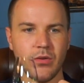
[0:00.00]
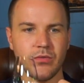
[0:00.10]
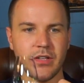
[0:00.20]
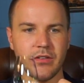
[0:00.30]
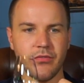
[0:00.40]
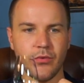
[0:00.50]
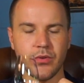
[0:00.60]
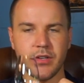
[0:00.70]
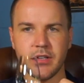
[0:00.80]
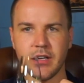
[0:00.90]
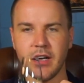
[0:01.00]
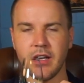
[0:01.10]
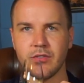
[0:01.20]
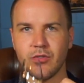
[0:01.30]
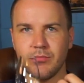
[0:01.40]
Und dann
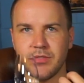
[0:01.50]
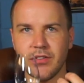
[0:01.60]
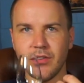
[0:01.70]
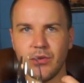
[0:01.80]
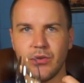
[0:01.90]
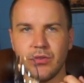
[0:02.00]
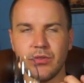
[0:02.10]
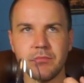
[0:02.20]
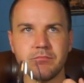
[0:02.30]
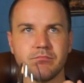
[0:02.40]
Fruchtigkeit kommt jetzt auch,